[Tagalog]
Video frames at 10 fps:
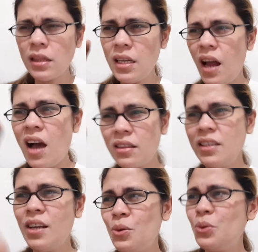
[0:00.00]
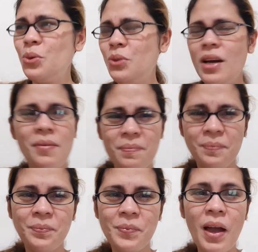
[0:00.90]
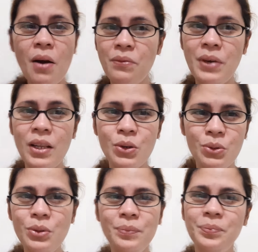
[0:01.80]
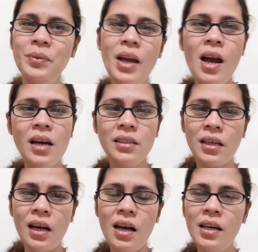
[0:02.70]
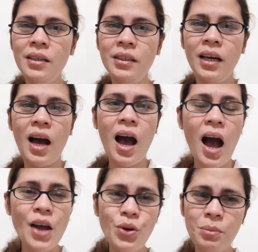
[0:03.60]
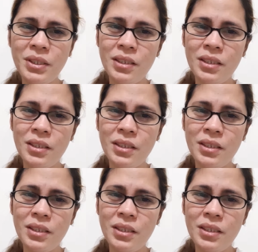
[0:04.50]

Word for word: atin, atin ang corona. Feel ko. Saka, ano ang